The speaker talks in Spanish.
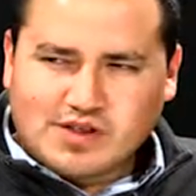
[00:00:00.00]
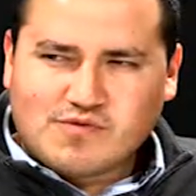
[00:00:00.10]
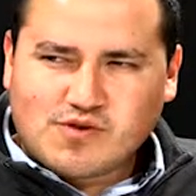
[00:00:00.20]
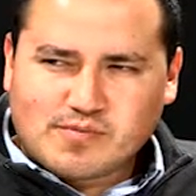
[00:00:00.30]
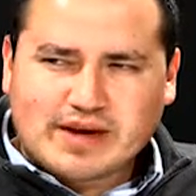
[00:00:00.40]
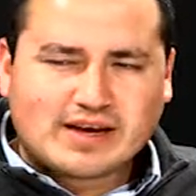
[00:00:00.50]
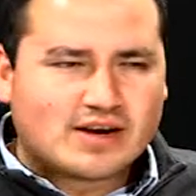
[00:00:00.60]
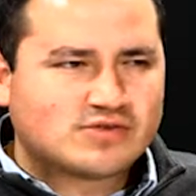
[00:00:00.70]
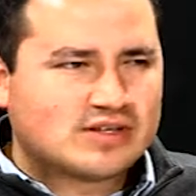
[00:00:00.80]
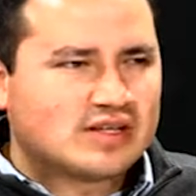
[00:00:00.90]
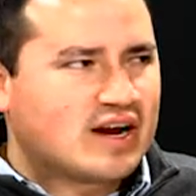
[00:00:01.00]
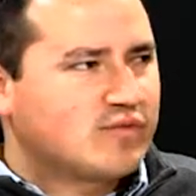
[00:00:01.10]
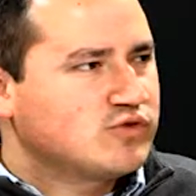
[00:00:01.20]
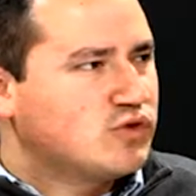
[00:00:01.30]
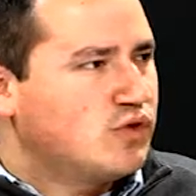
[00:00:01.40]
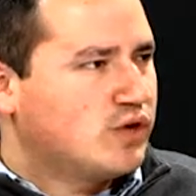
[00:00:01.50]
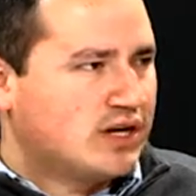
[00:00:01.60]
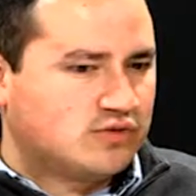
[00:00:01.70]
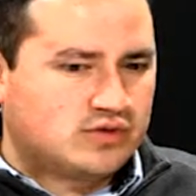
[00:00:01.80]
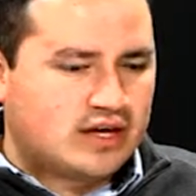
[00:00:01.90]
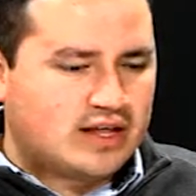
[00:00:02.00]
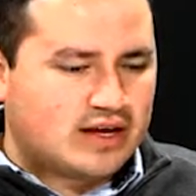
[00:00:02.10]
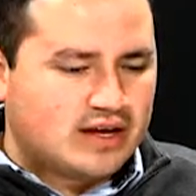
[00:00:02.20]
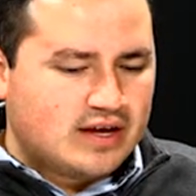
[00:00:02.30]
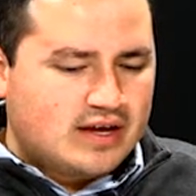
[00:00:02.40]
De forma en que nos enteramos con lo que sucede.